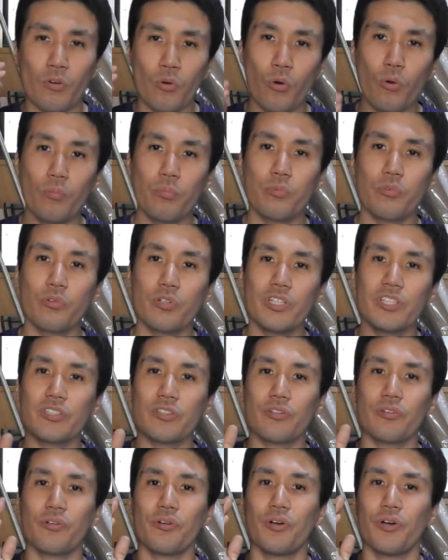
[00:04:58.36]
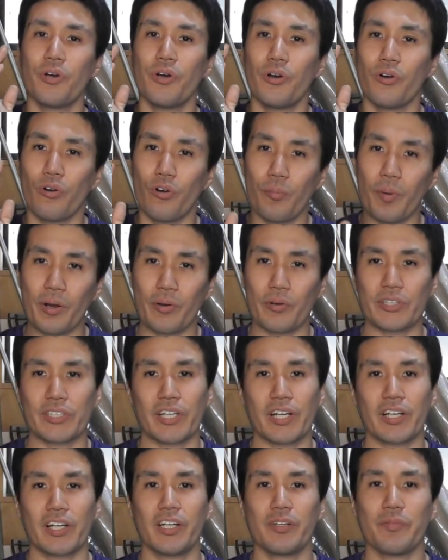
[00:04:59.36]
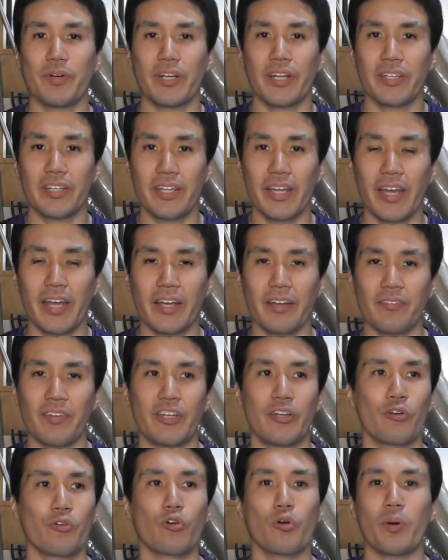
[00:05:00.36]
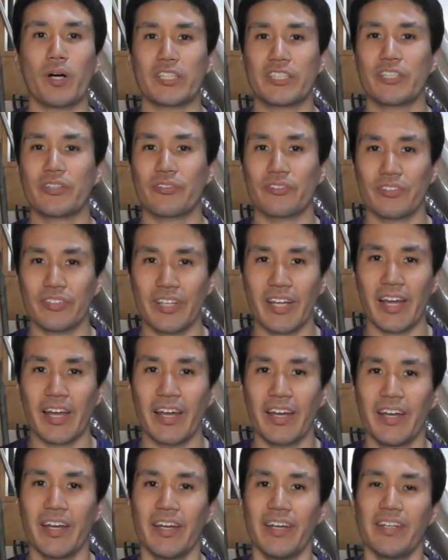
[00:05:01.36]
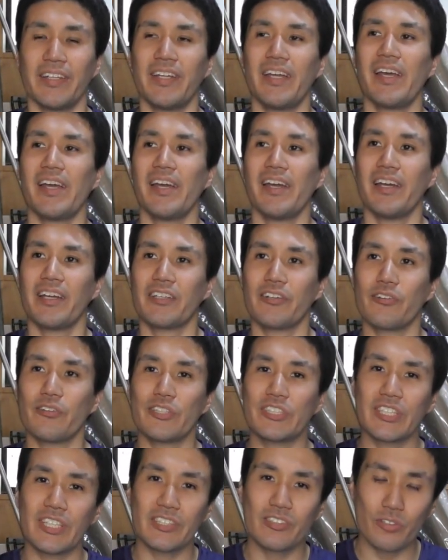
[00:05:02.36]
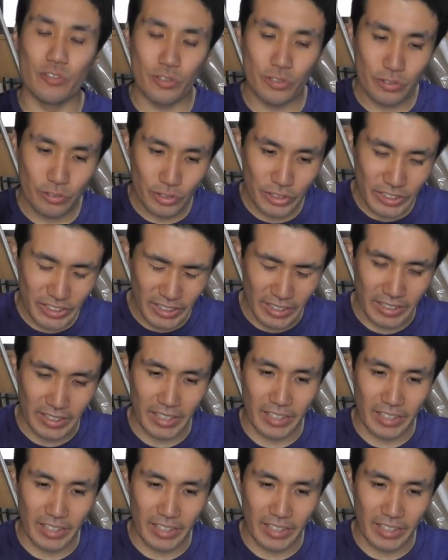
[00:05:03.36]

本当にその、お孫さんが生まれて、まあ、喜ばしいことで、で、その年、その年だ